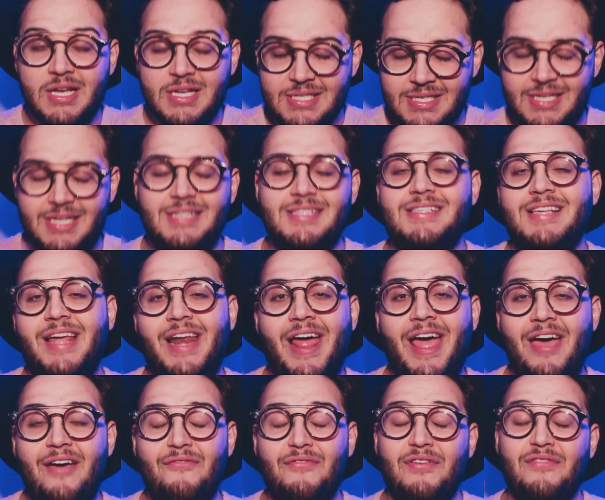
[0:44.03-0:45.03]
se
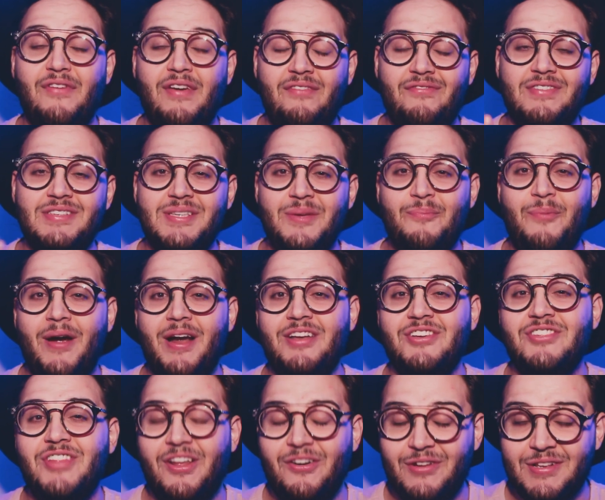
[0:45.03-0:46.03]
inscreve, vem fazer
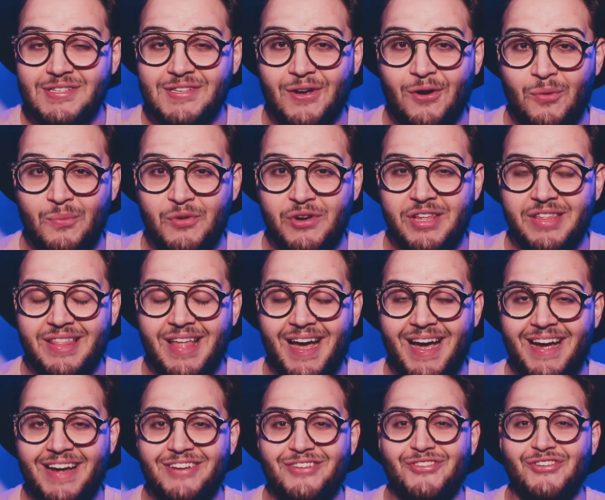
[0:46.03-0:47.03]
parte da nossa
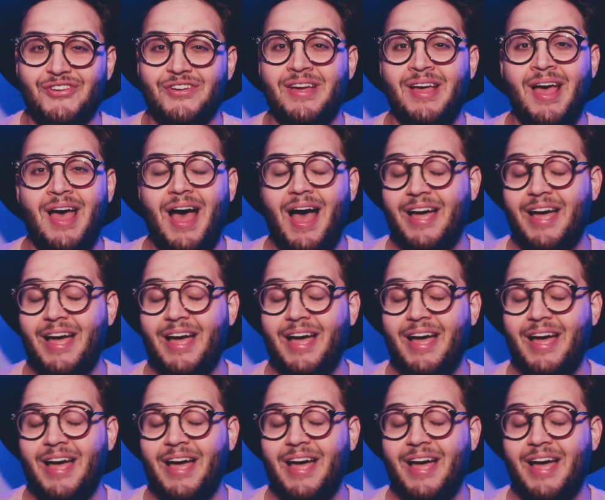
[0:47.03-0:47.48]
comunidade.